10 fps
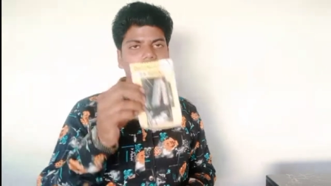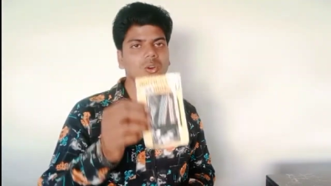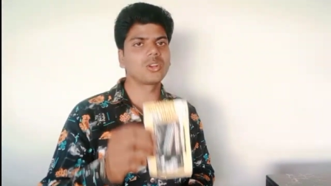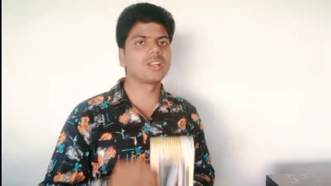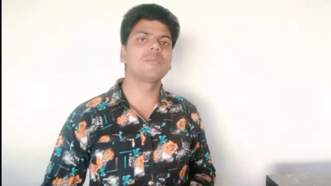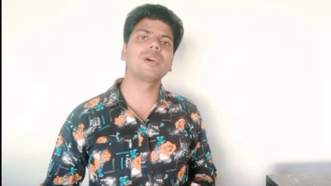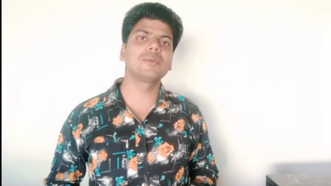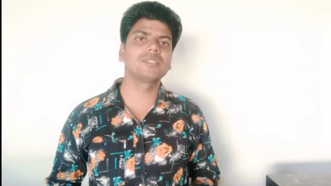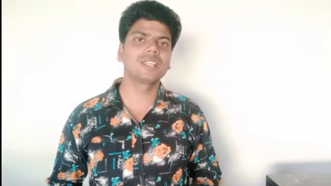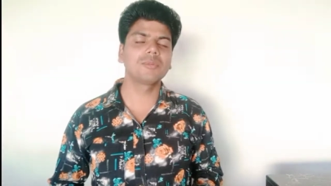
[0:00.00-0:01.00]
और
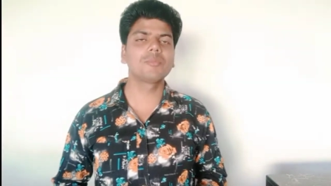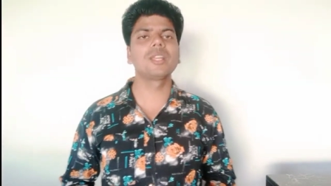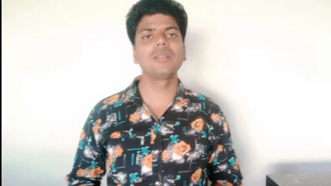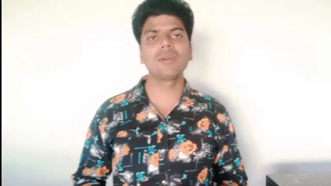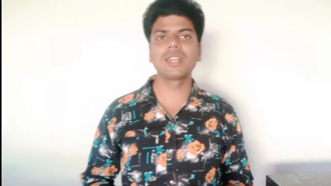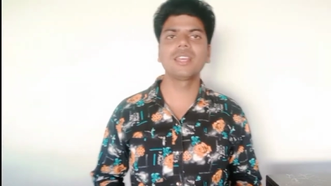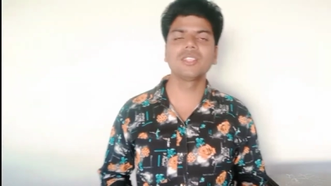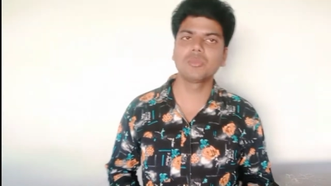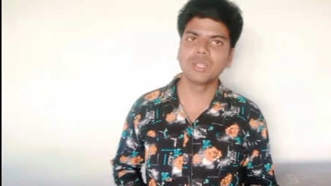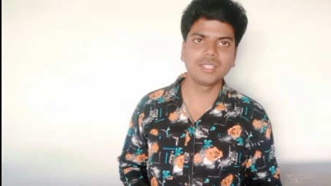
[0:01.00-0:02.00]
हमारे चैनल पर पहली बार आए
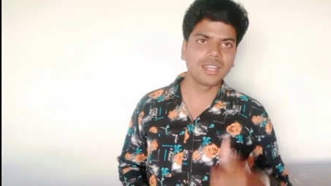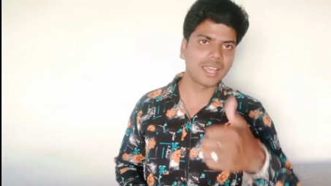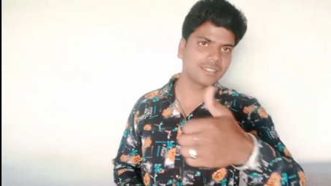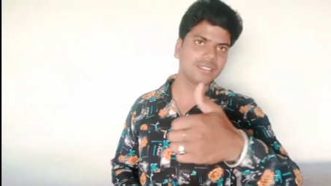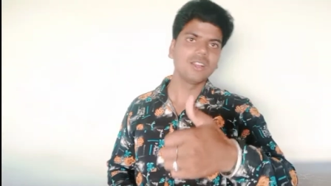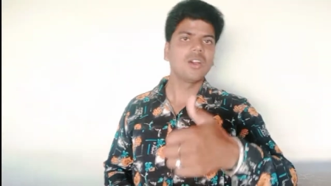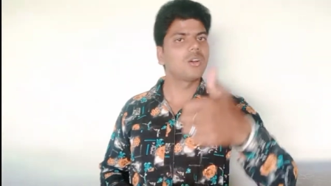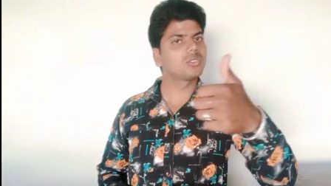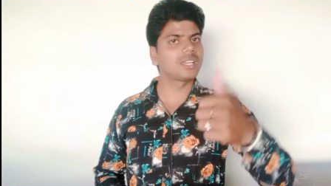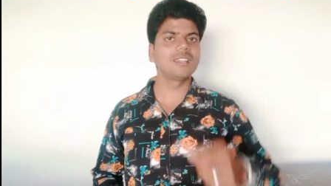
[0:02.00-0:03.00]
हैं प्लीज़ तो लाइक
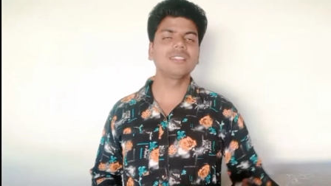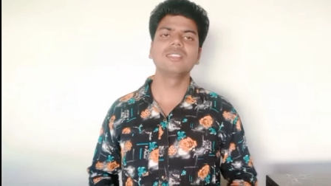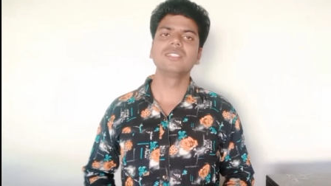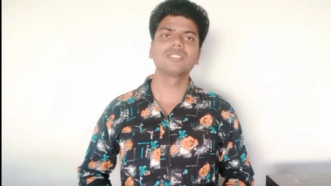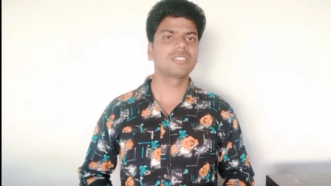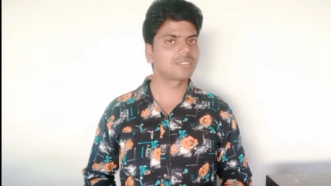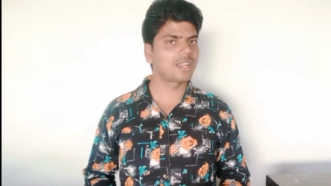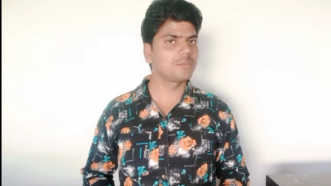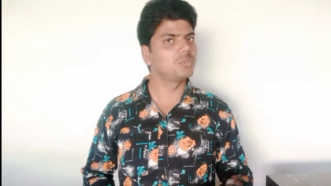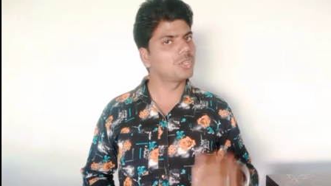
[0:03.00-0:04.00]
और शायद
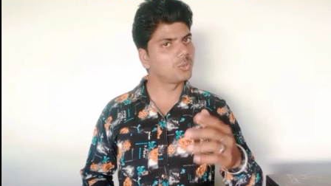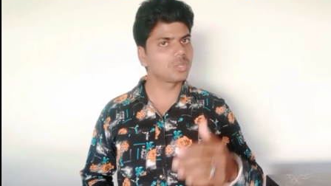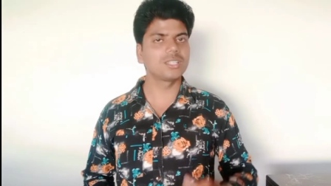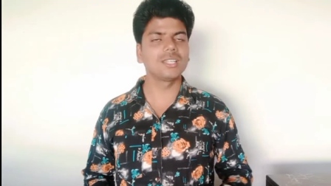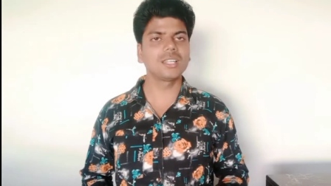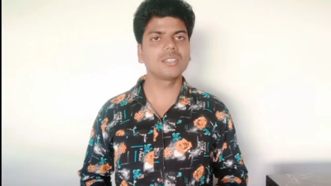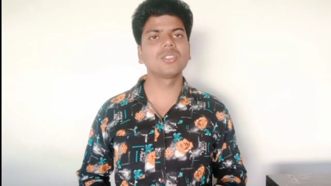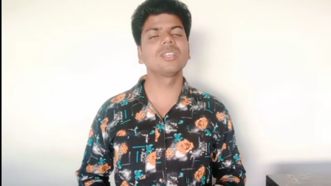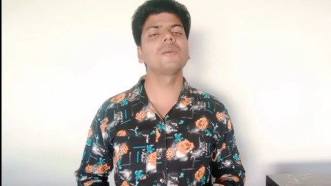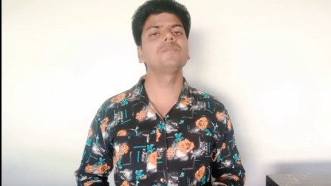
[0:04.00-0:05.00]
सब्सक्राइब जरूर कर देना
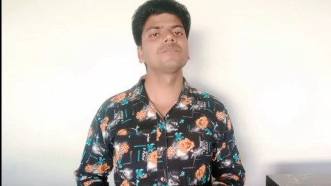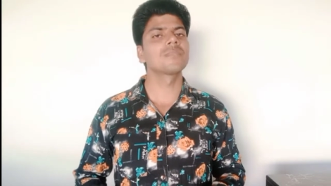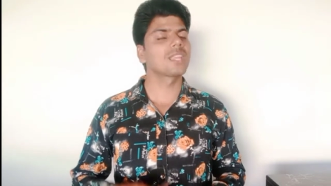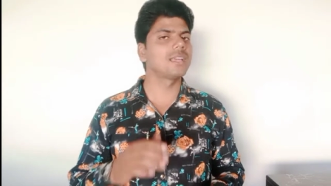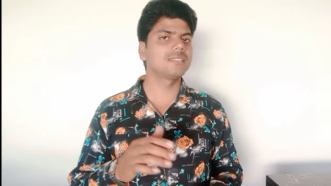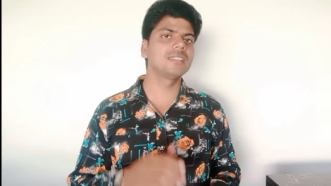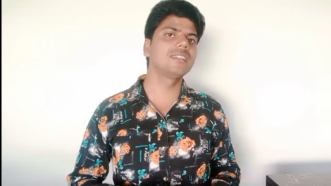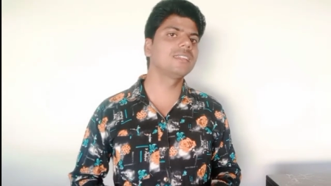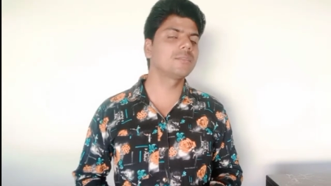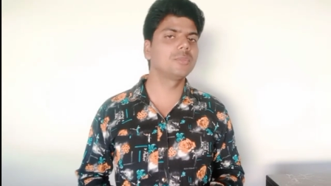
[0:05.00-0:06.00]
क्योंकि हम ऐसे ही
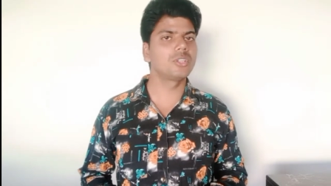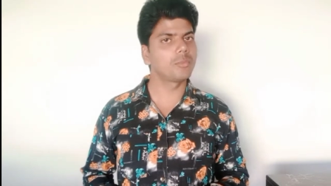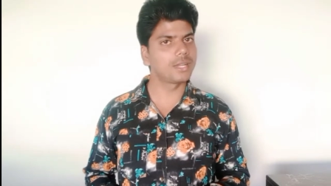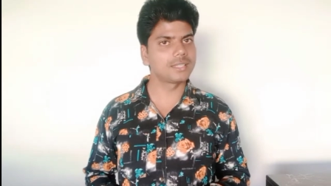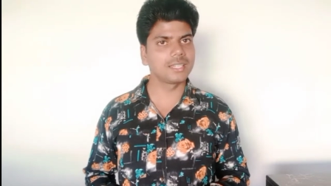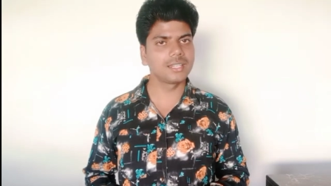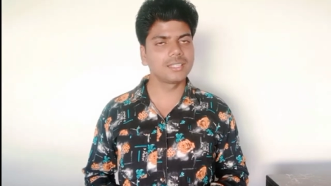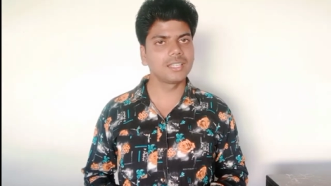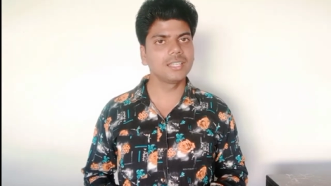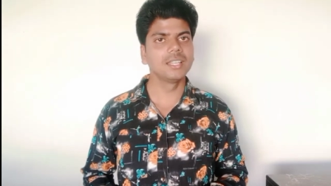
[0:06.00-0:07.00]
रिलेटेड वीडियो बनाते
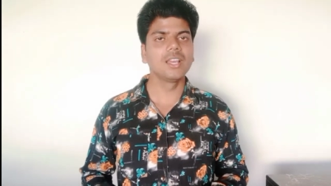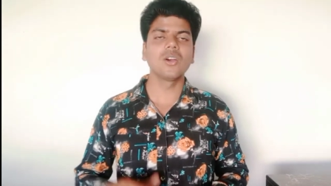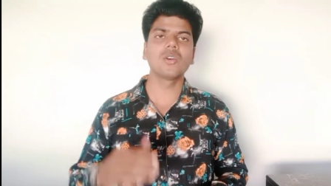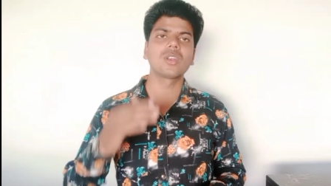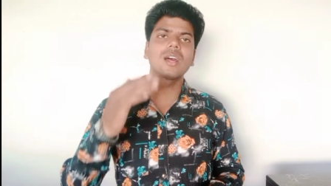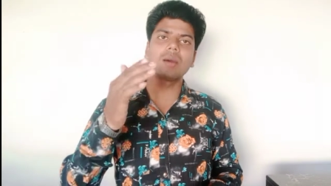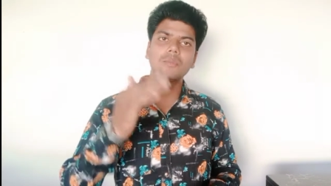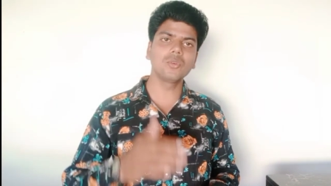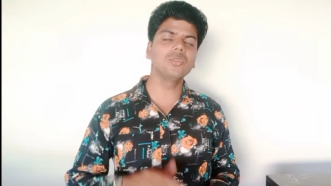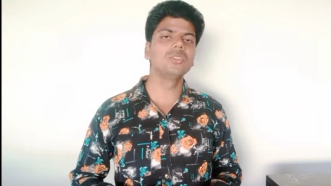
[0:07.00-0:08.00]
रहते हैं और
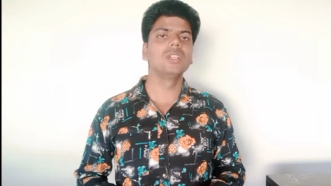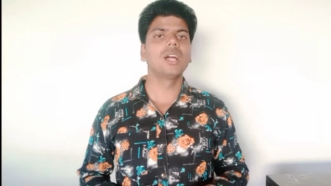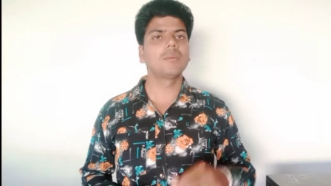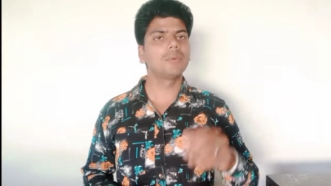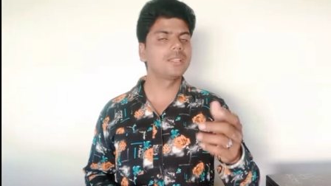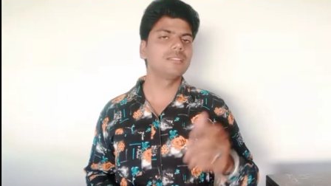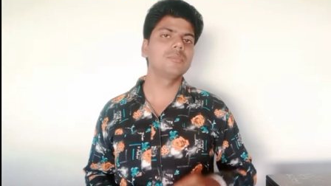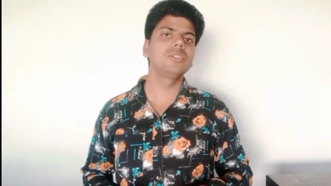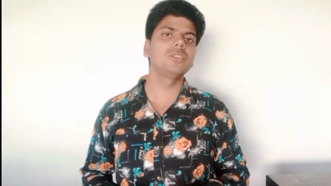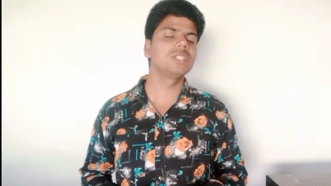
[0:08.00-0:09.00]
आपको हम ऐसे
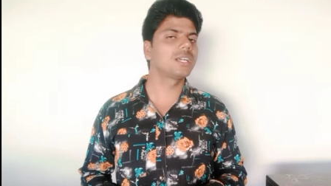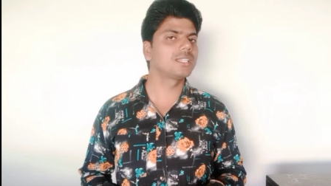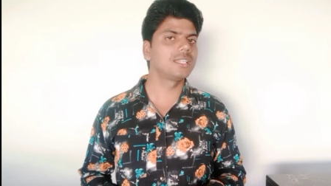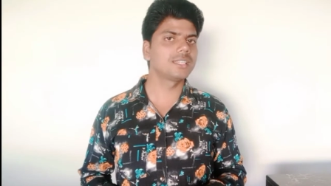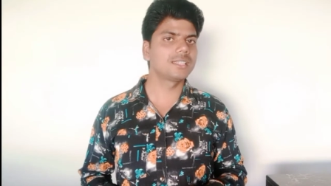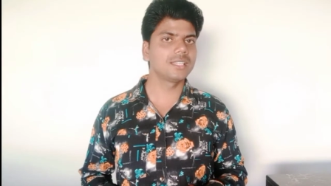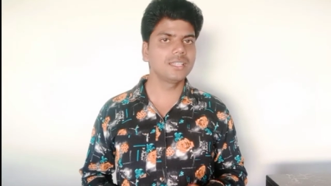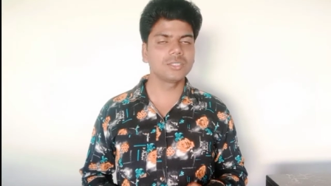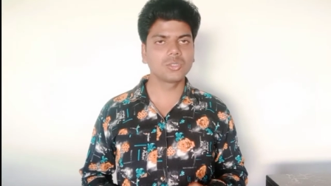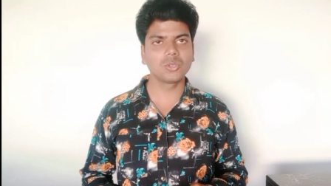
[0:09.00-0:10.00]
ही वीडियो दिखाते रहते
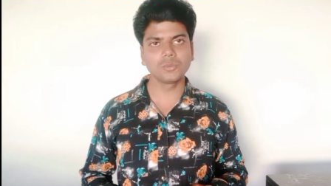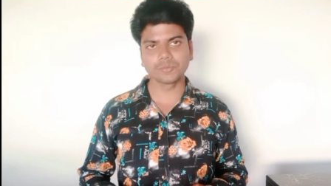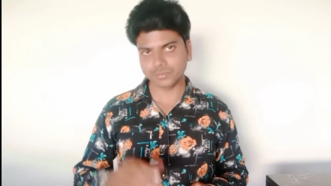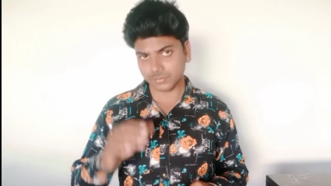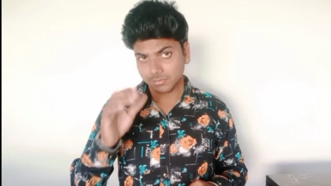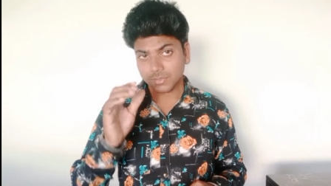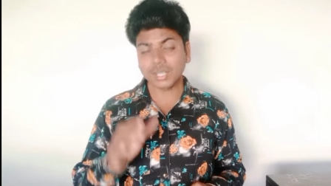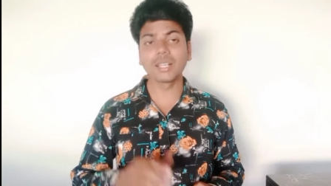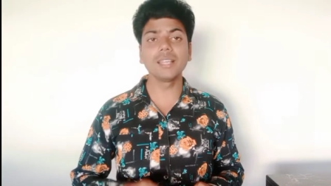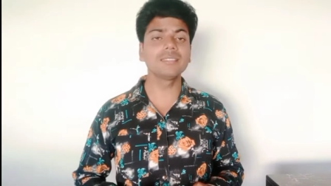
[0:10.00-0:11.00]
हैं तो
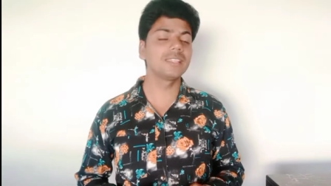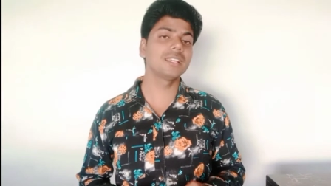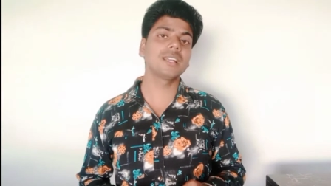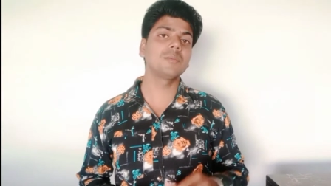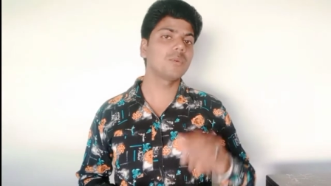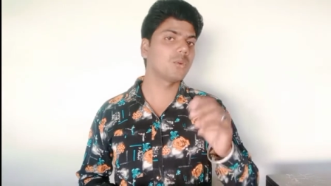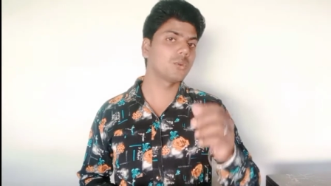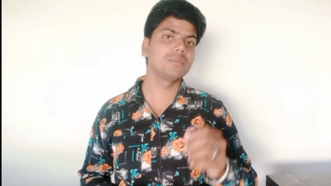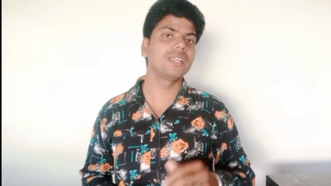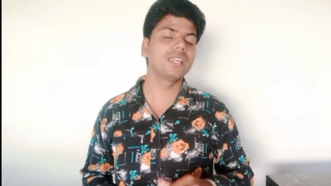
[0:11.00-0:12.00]
गाइस एक काम
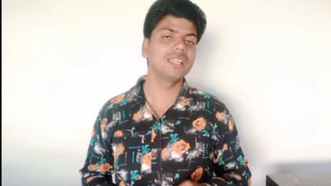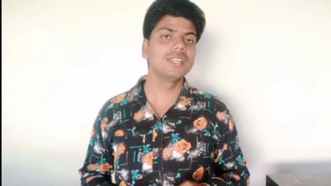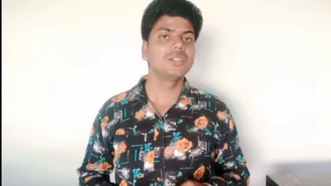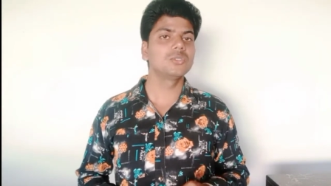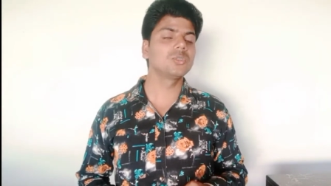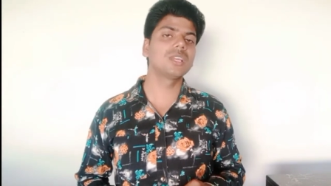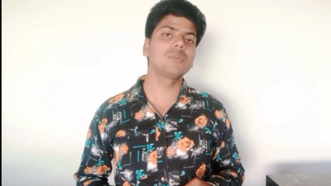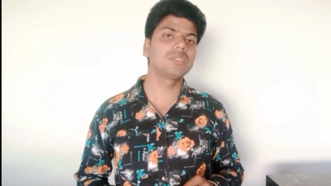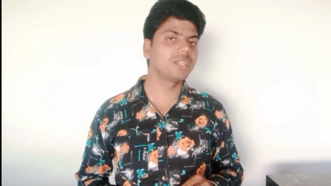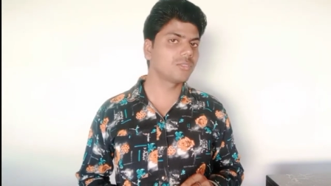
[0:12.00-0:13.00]
और भी है जो कि
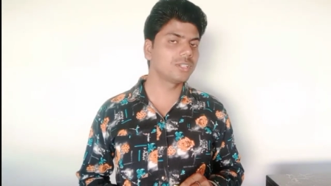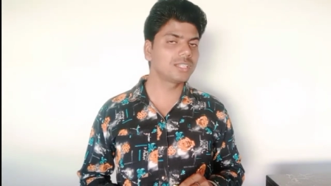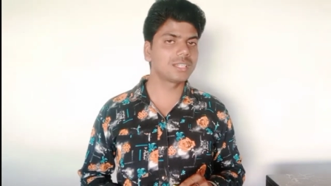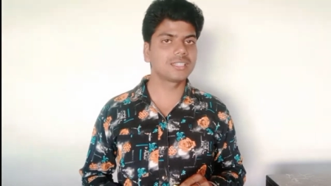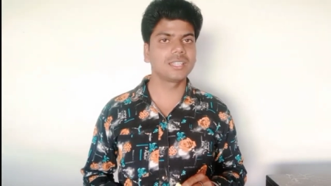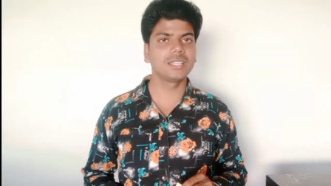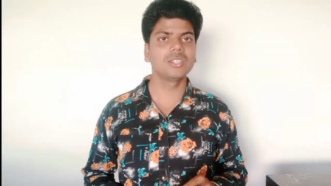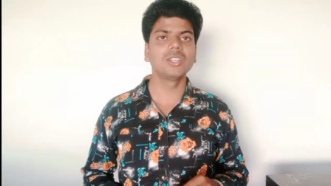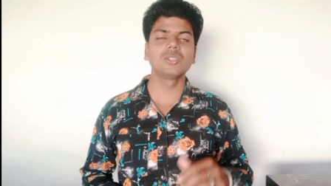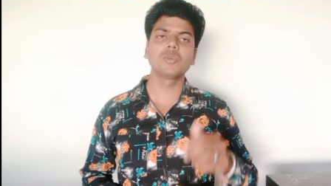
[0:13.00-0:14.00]
आपसे रिक्वेस्ट करते
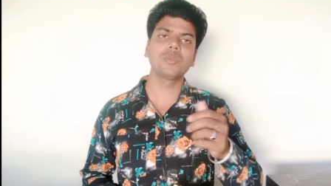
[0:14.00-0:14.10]
हैं तो